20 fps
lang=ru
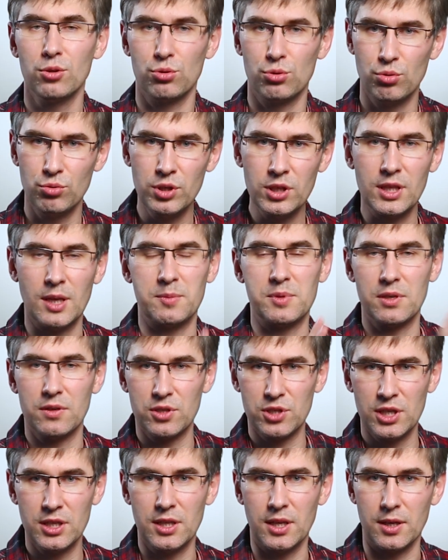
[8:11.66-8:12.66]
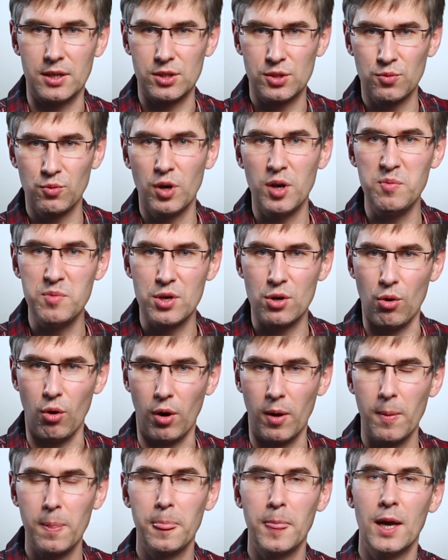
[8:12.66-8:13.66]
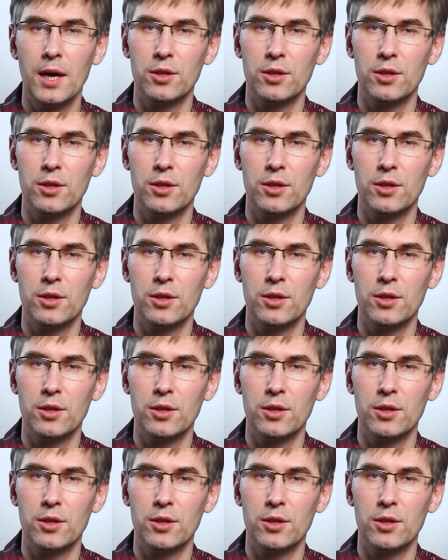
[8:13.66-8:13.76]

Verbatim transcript: То есть у них там совершенно свой мирок.